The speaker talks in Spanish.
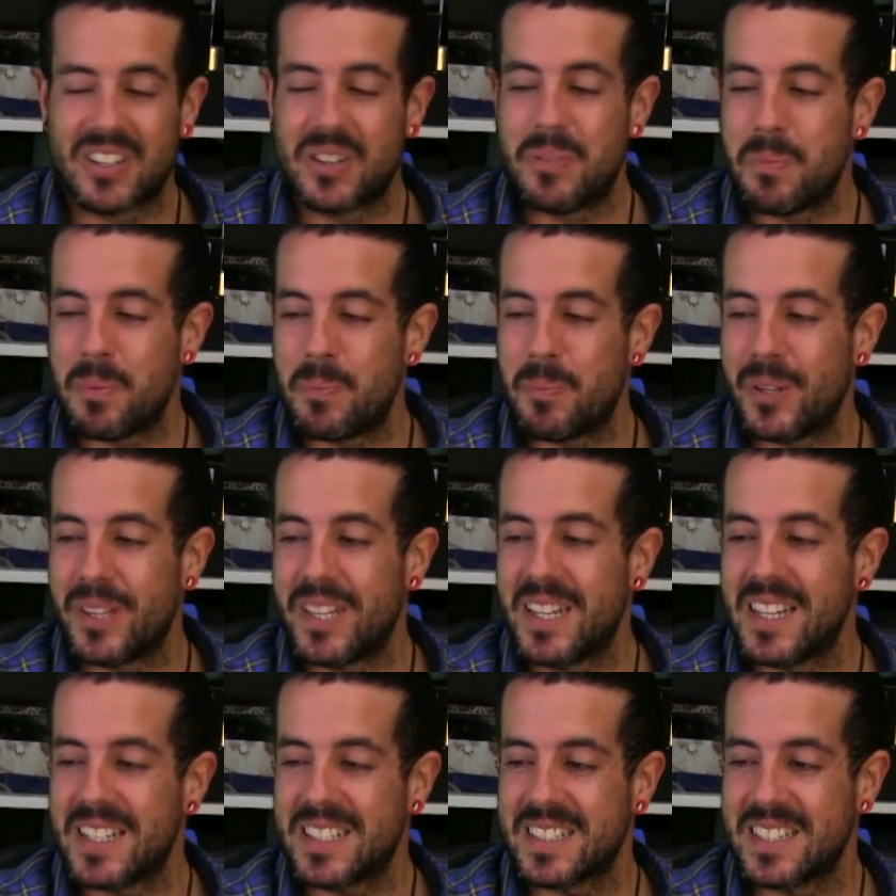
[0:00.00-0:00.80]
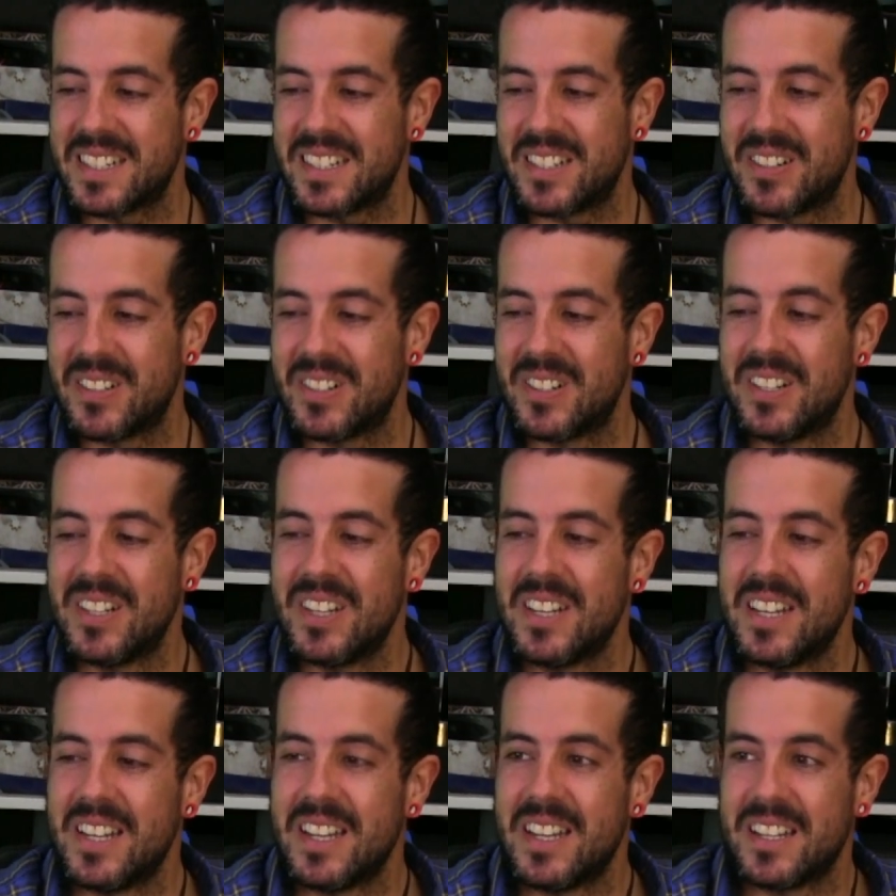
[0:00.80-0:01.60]
como podía ser yo.
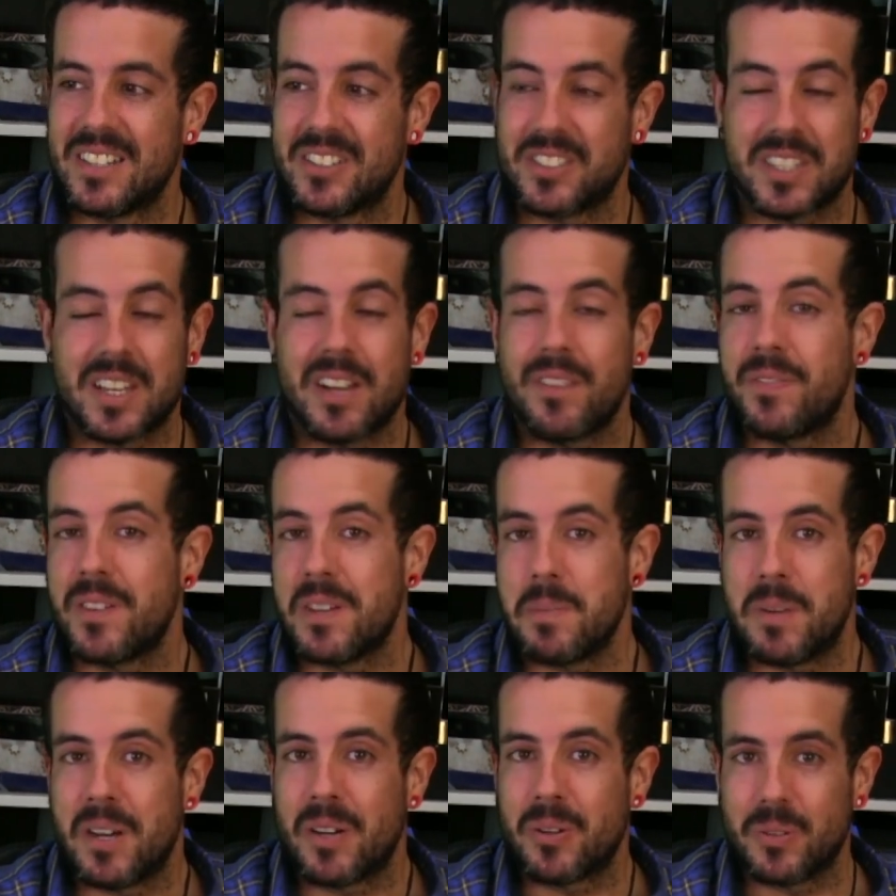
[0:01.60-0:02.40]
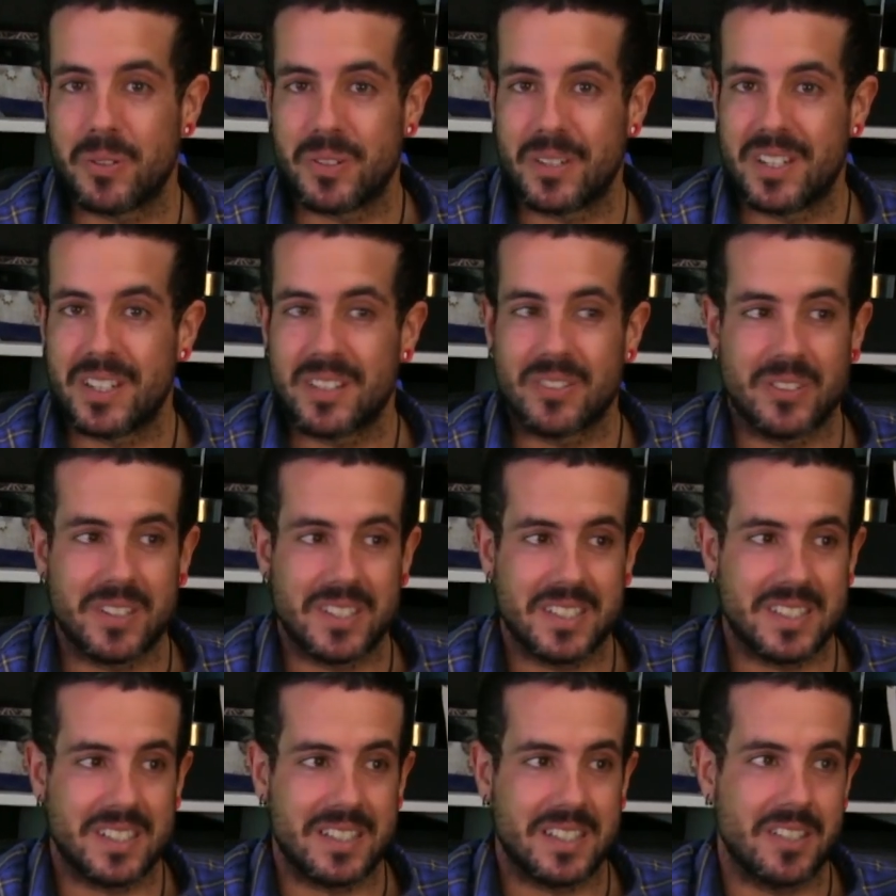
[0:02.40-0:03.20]
Estaba flipado con,
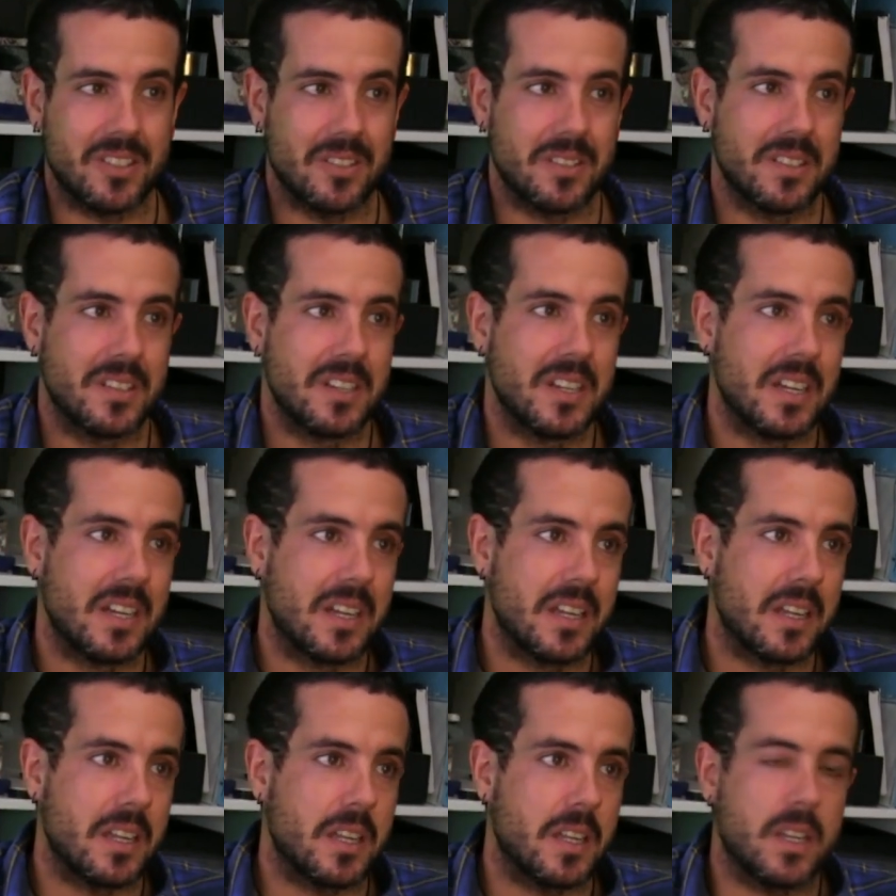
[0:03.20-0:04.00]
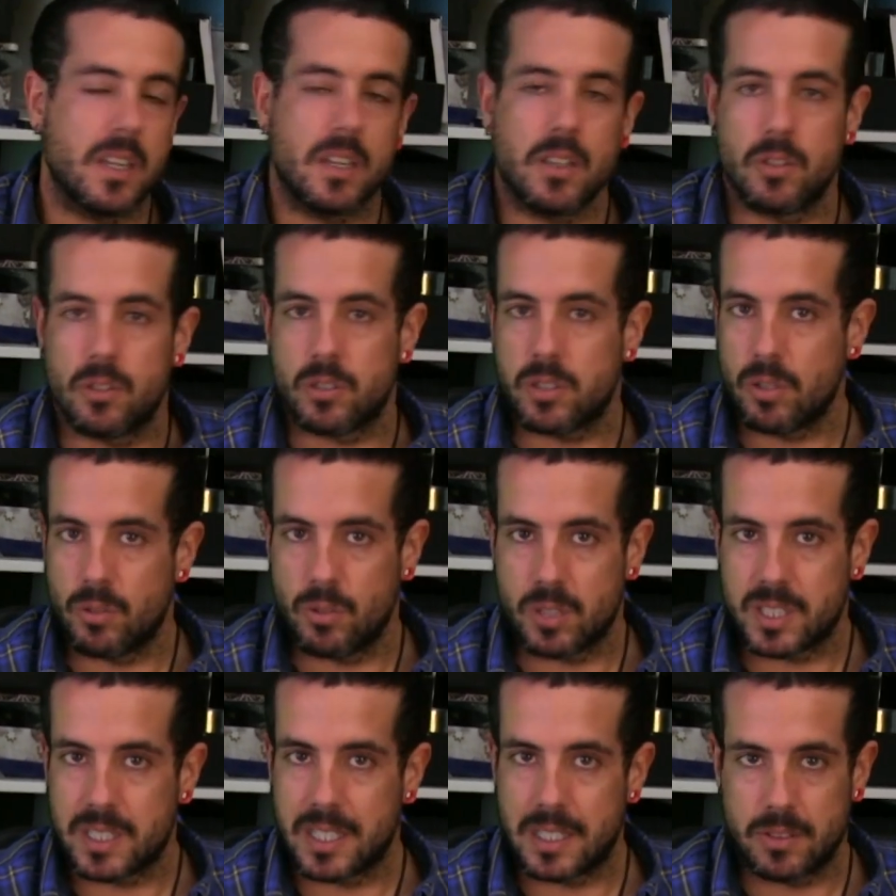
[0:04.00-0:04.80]
este tío y lo
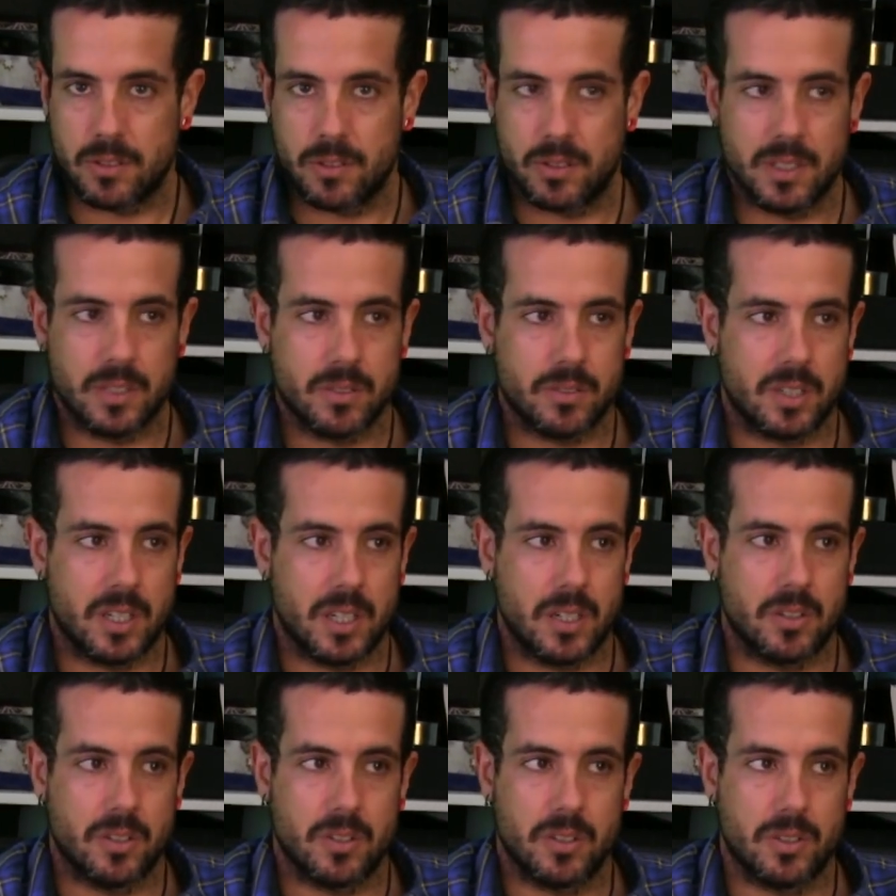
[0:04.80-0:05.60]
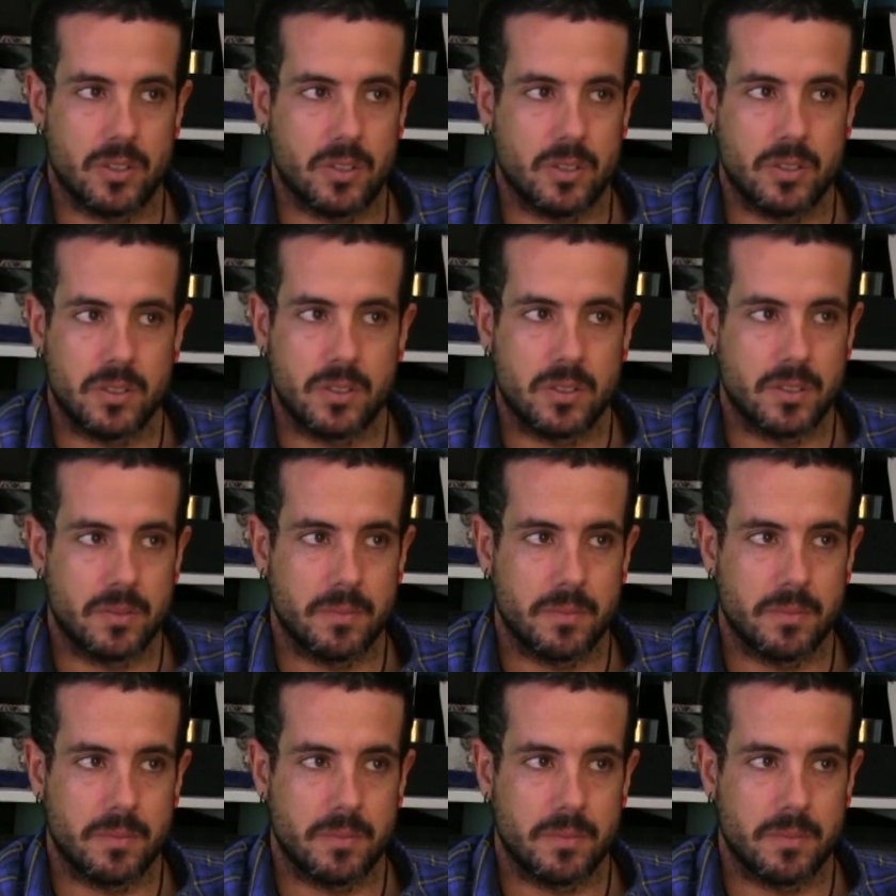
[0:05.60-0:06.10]
sigo estando, ¿eh? o sea, no,